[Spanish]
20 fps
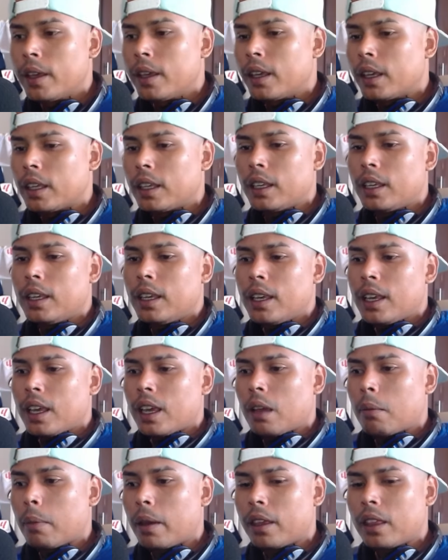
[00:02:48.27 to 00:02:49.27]
y
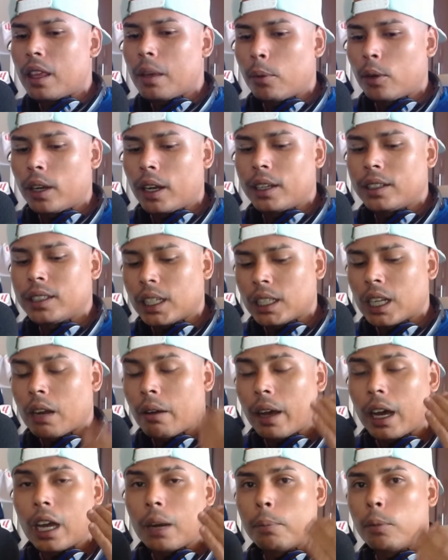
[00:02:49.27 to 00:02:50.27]
en vez de ponerse a
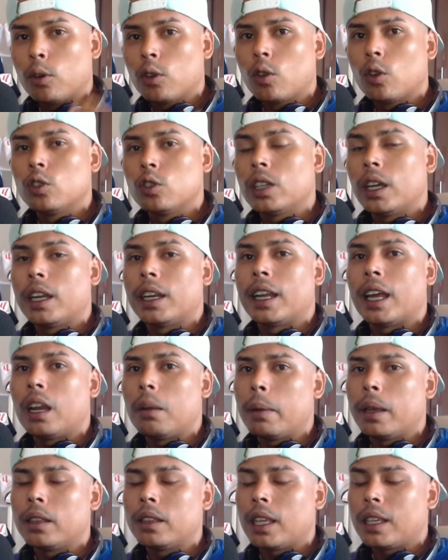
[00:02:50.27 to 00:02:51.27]
trabajar por cosas
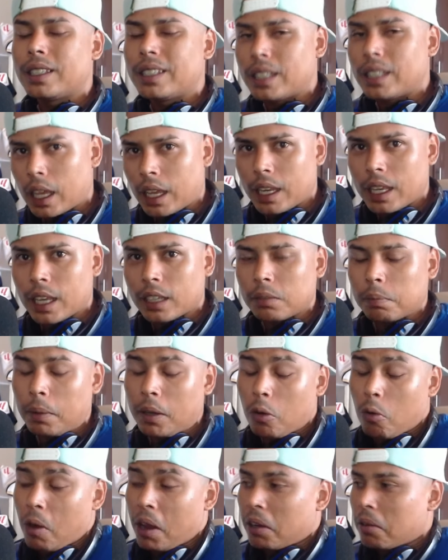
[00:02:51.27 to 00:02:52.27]
realmente serias.
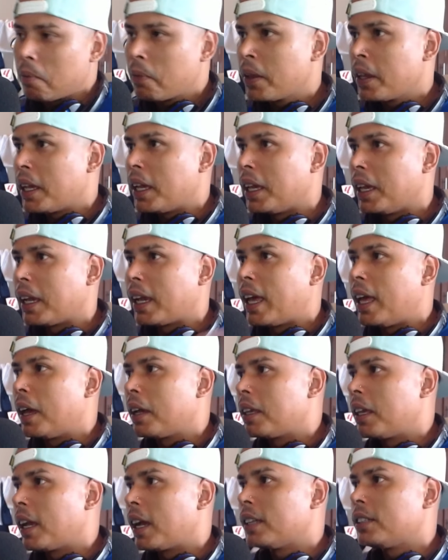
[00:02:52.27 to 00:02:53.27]
Pero bueno, eh, cada
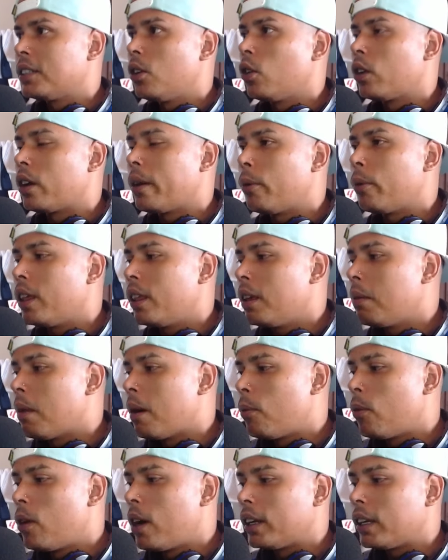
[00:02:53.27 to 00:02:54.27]
quien hace lo que puede y
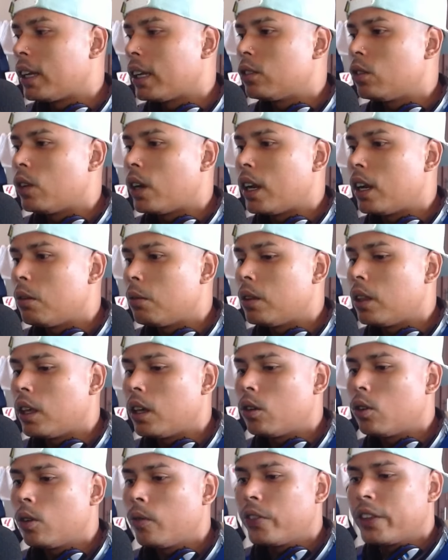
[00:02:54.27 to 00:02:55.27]
vamos a reaccionar el
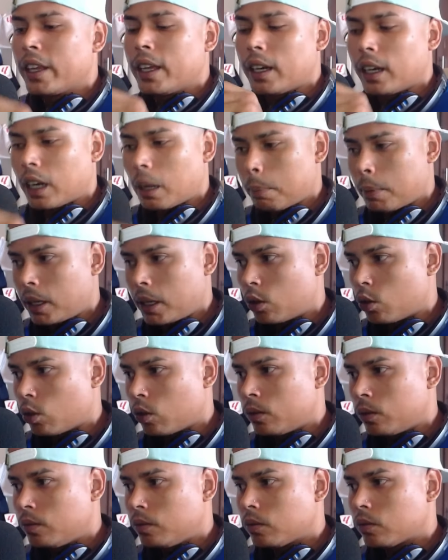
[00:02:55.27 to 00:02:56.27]
video. Repito,
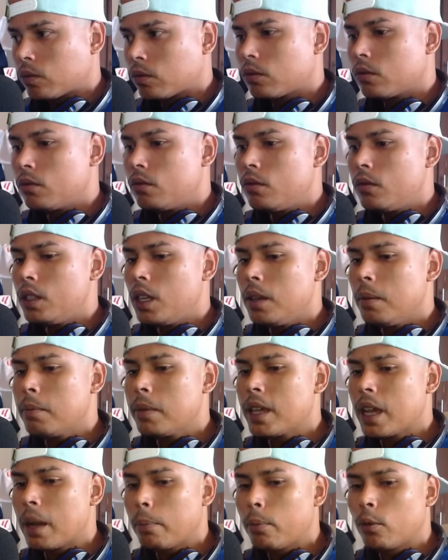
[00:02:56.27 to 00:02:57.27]
mi
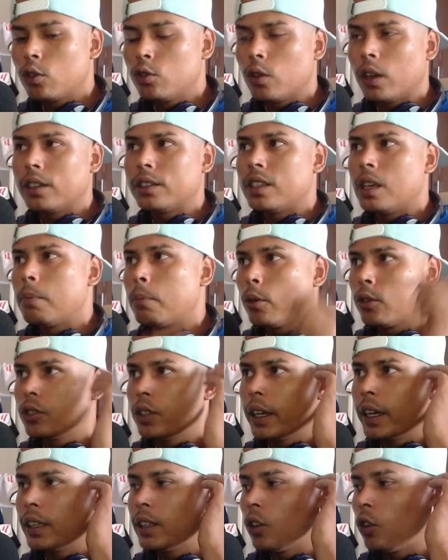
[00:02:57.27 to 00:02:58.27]
apoyo al
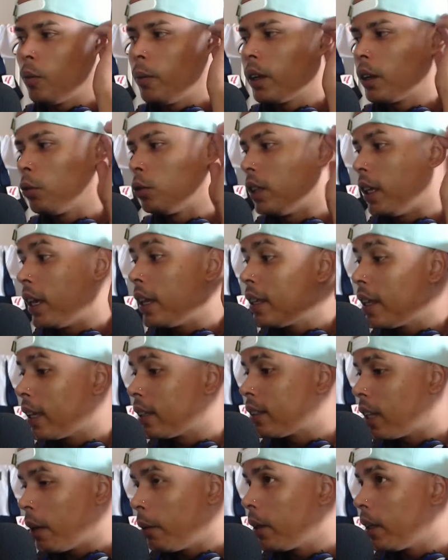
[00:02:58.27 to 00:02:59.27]
100% a este hombre que ustedes ya
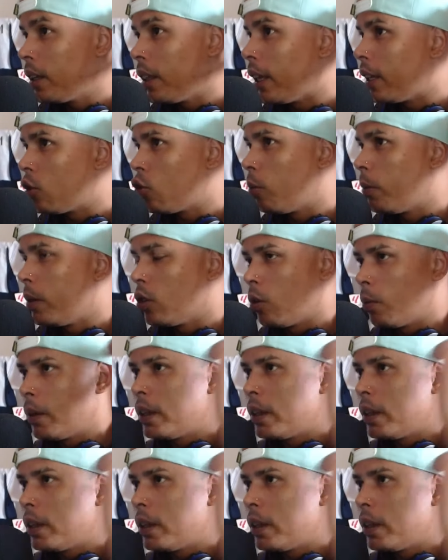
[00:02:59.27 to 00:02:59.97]
saben y de hecho mi nombre